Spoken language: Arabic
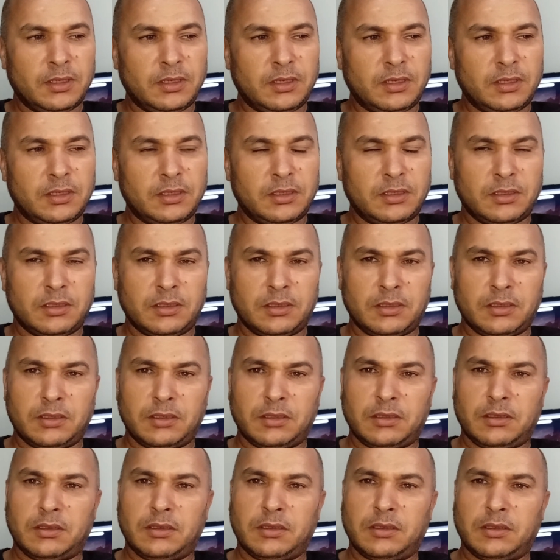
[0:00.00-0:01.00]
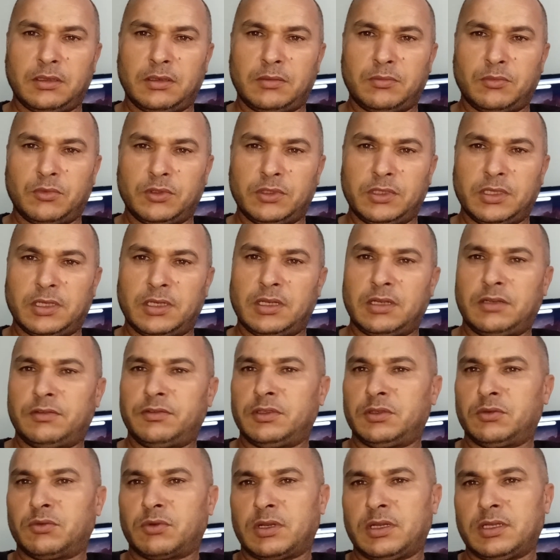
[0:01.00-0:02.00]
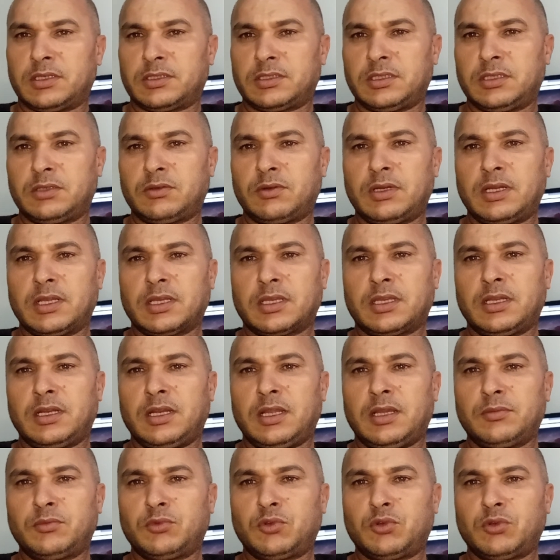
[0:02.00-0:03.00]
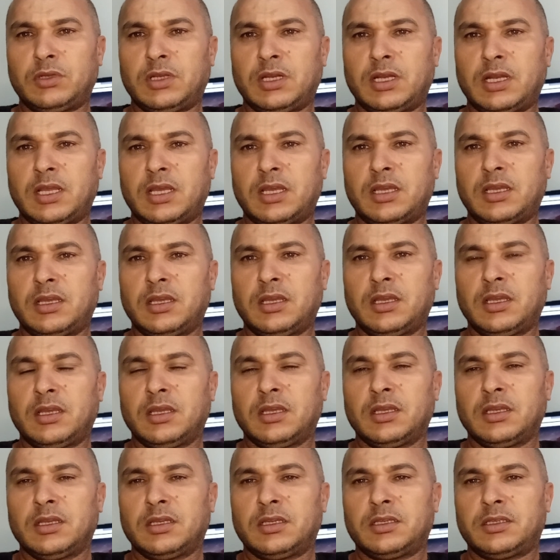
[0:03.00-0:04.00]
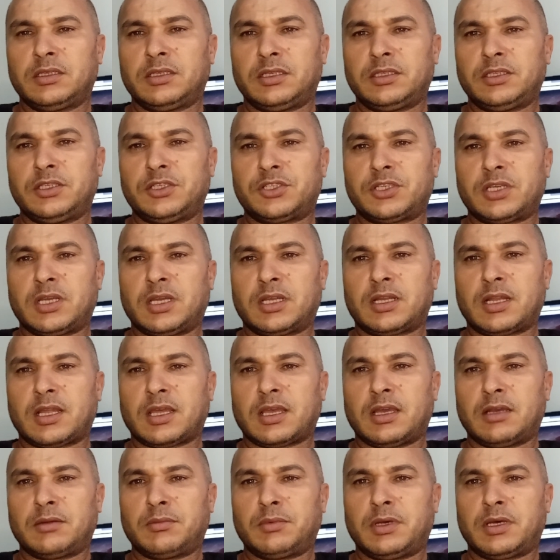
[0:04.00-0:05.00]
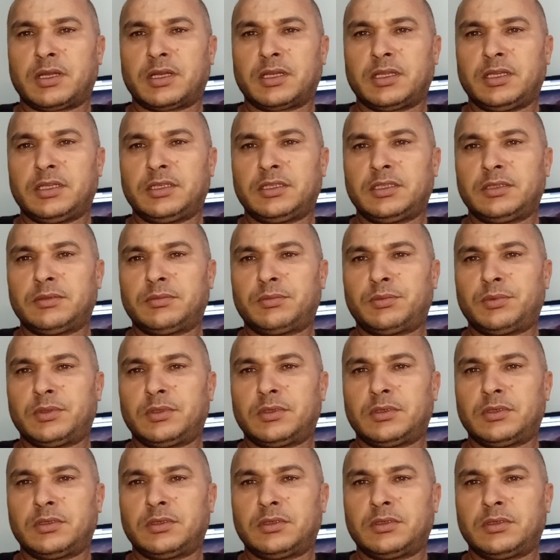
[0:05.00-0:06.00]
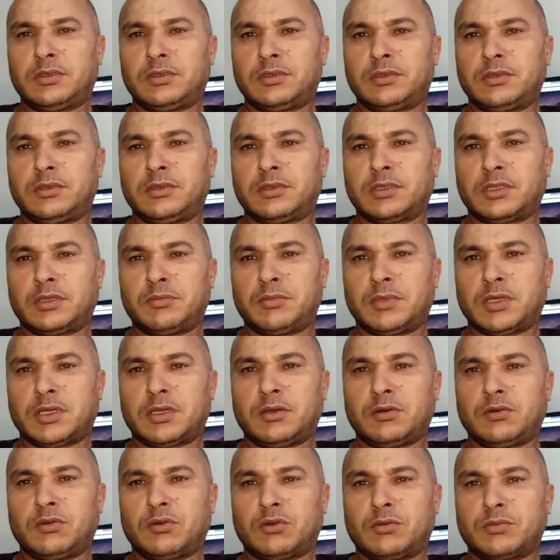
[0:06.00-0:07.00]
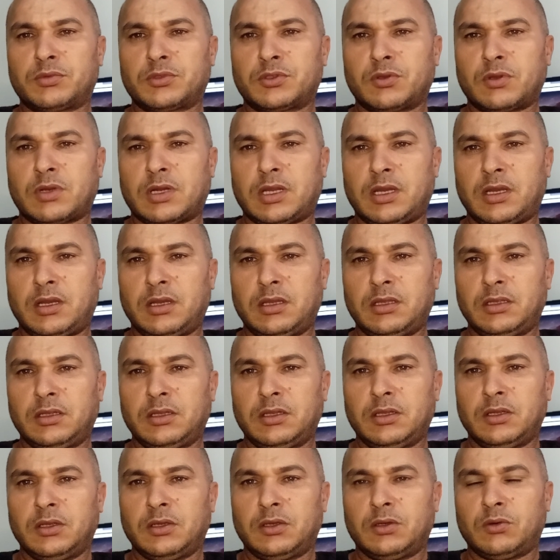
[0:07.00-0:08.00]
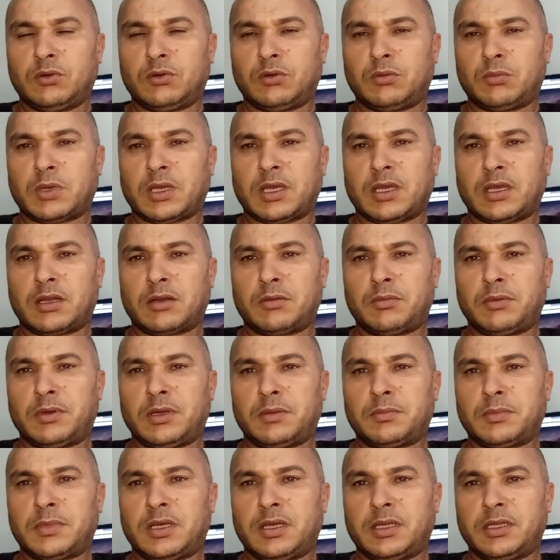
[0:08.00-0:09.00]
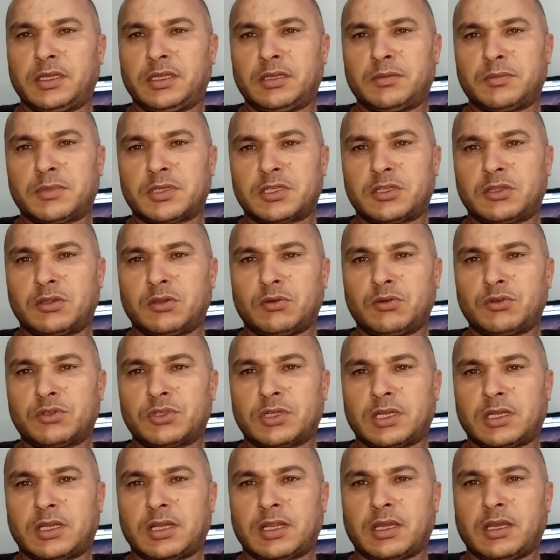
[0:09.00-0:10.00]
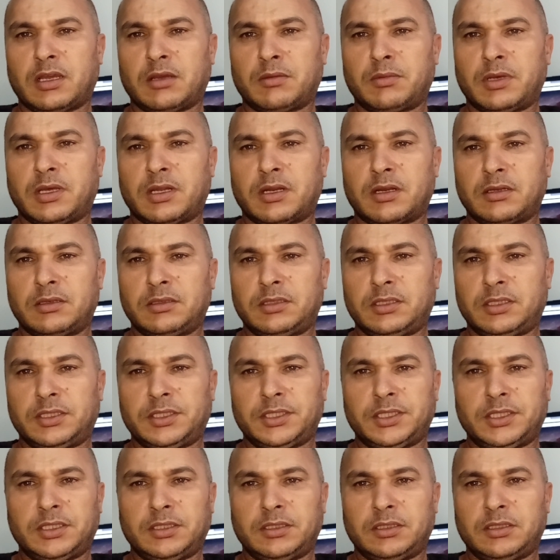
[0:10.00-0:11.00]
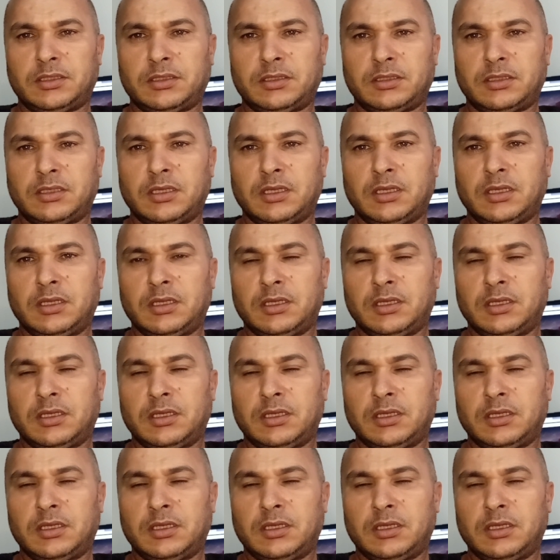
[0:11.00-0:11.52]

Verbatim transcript: للمونديال 2030 ولكن الحمد لله يعني جاء هذا الخبر يعني كما كنقولوا بسرعه والمغاربه ما يعني ما صدقوش هذا الخبر يعني